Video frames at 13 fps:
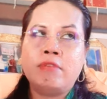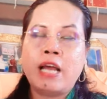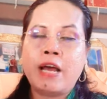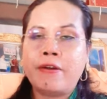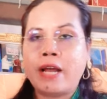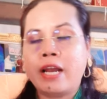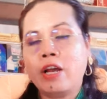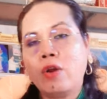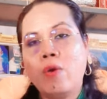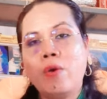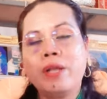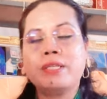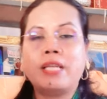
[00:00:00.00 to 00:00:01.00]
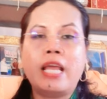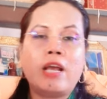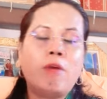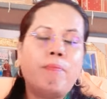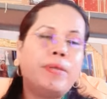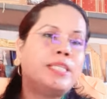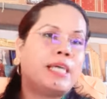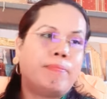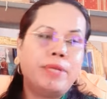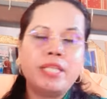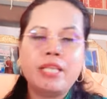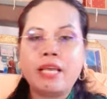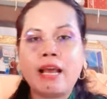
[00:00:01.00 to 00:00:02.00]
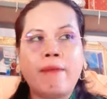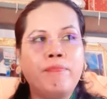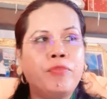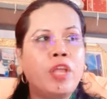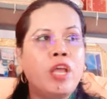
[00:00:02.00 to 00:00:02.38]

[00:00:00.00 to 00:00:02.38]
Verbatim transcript: ดารา นักร้องนักแสดงก็ไปจัดพิธีกรรม